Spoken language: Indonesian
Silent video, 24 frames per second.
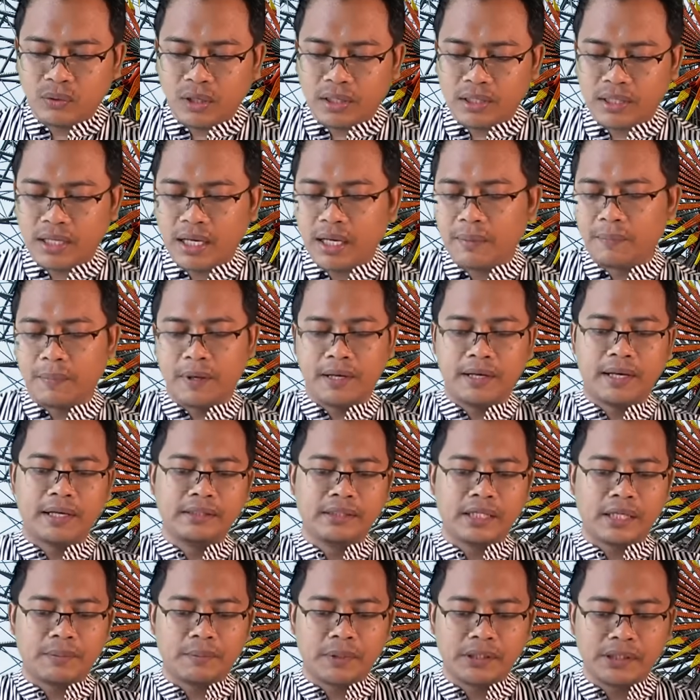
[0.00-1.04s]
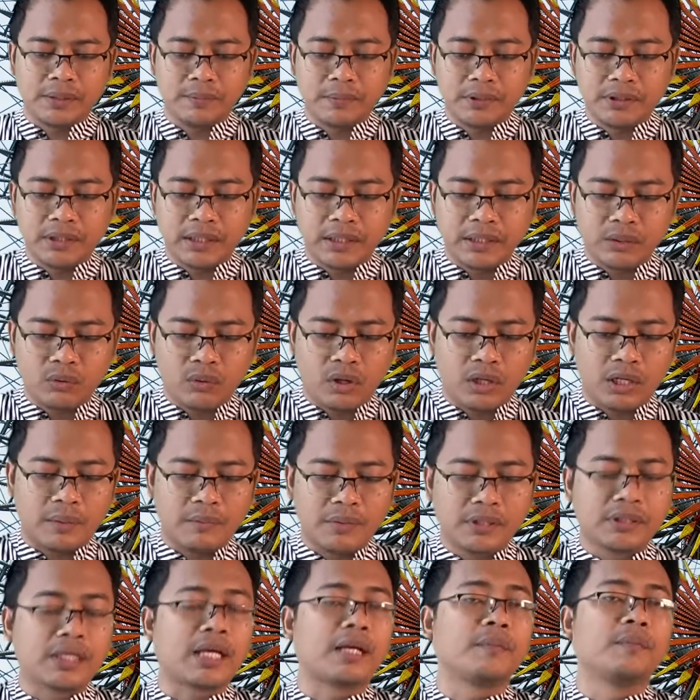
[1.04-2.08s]
keluarga Pak Ganjar masih menjadi keluarga
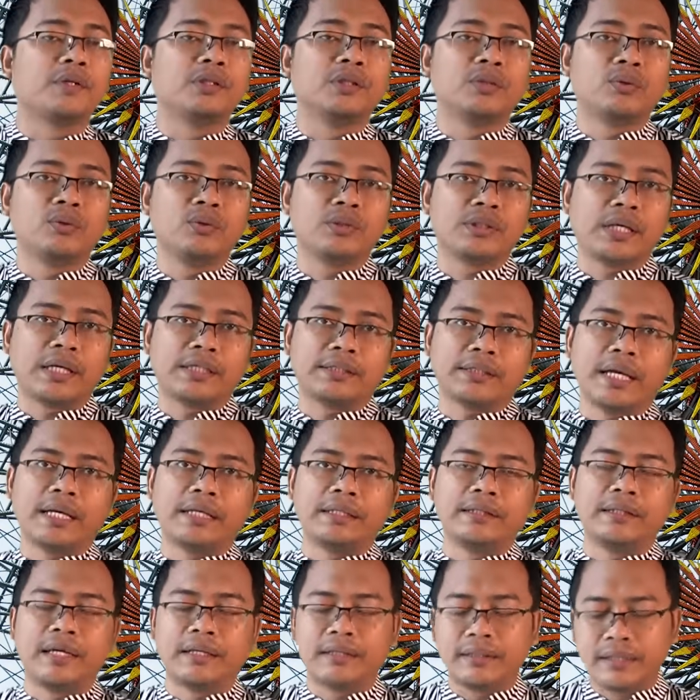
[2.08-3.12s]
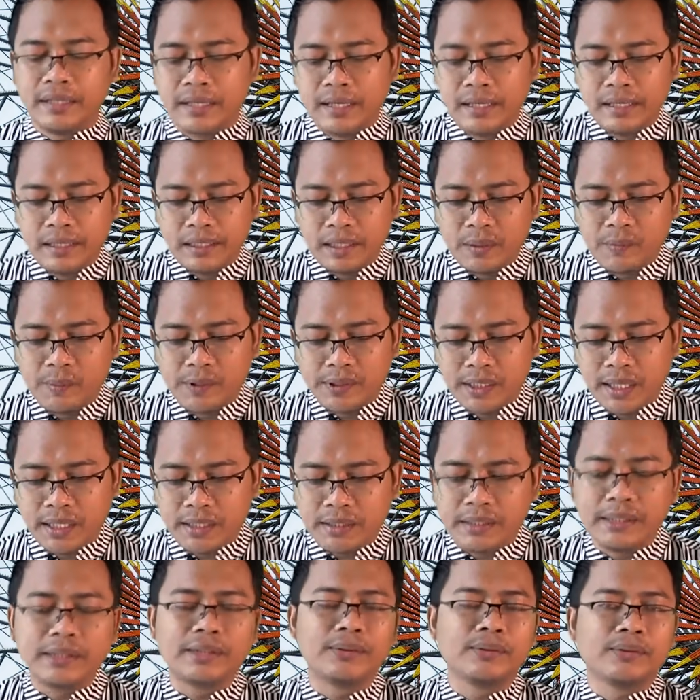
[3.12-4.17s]
besar menurut Kiai Said dan lebih
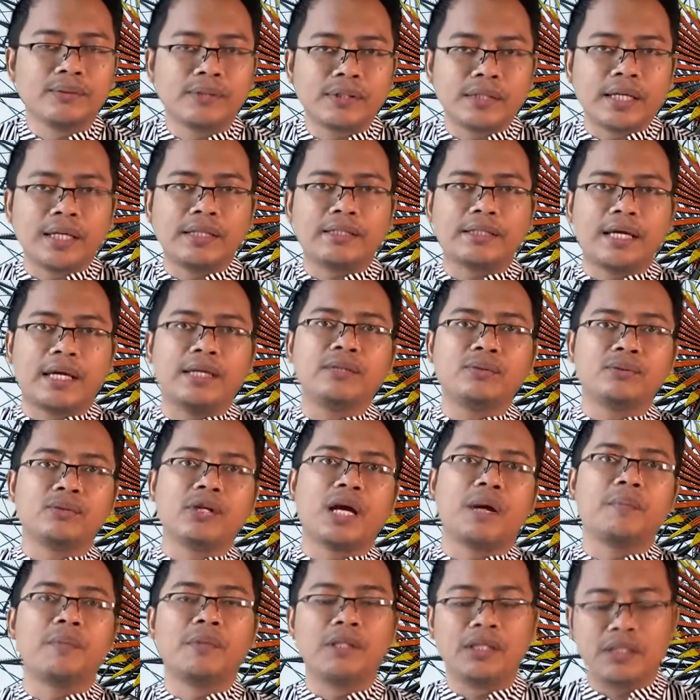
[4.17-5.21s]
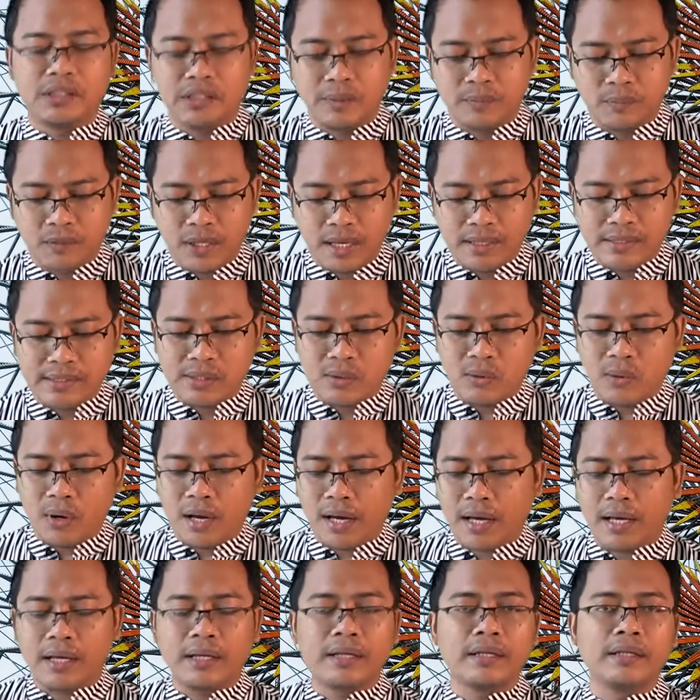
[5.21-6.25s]
dari itu Kiai Said juga menitipkan
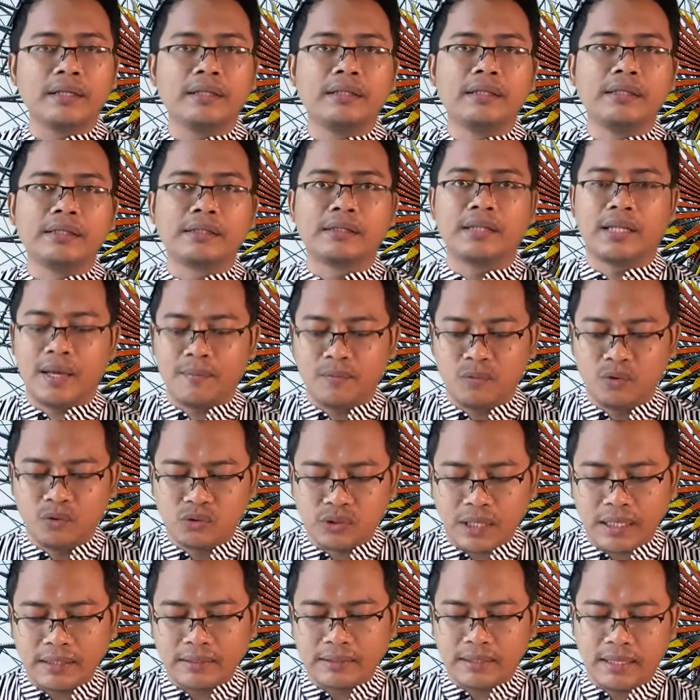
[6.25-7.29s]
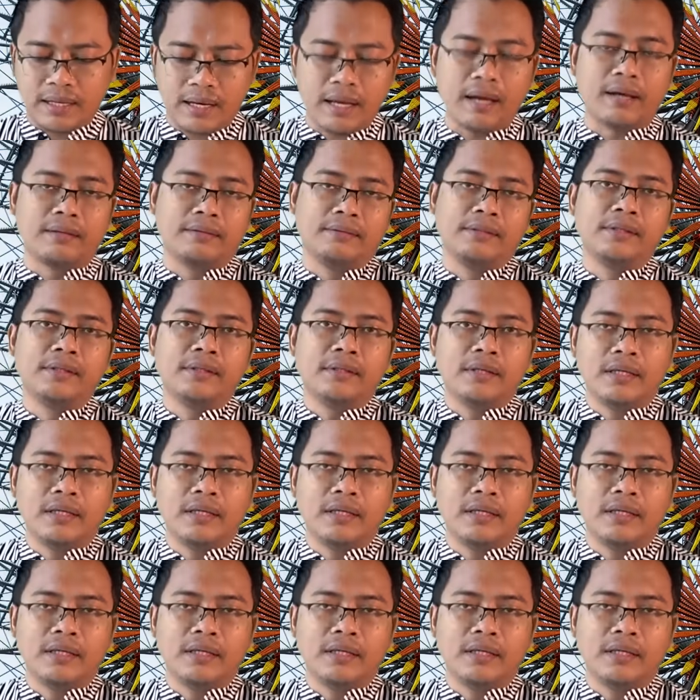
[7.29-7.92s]
soal Islam Nusantara.